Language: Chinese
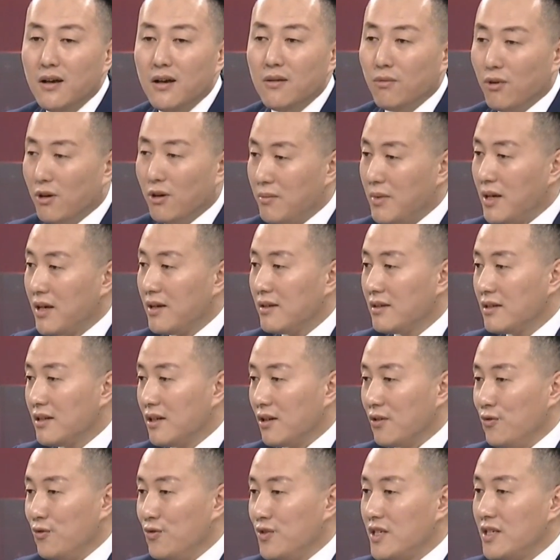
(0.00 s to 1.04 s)
我们
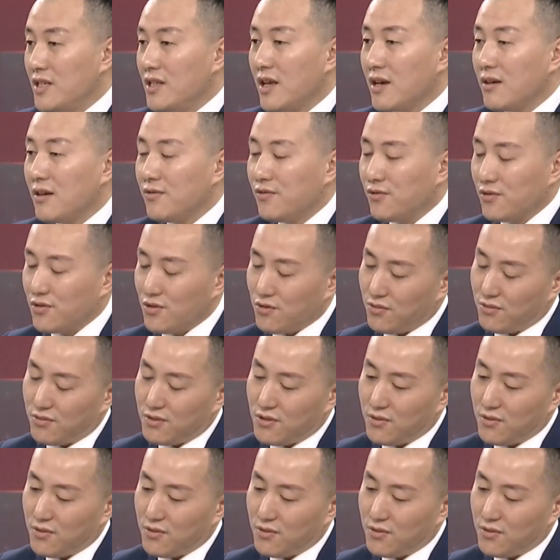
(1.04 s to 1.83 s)
可预期的一个复苏。